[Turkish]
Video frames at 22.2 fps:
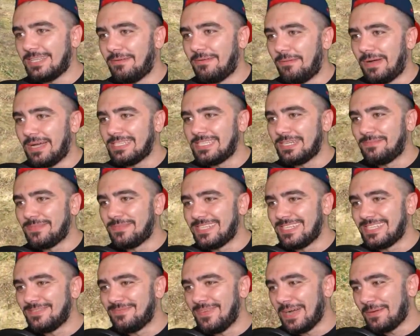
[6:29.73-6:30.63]
Tamam hazır
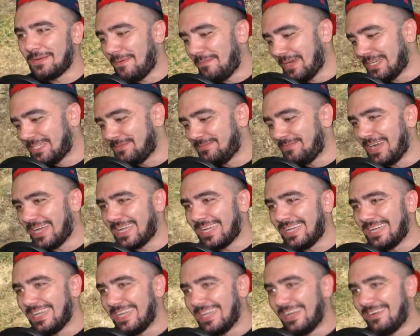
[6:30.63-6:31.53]
mısınız? Bak bak bak şimdi bak.
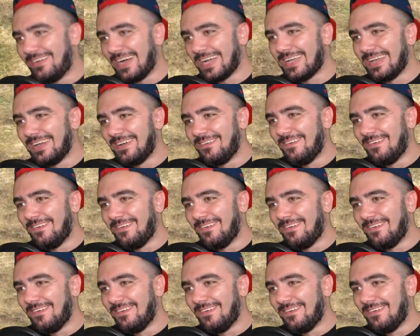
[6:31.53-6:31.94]
Bak.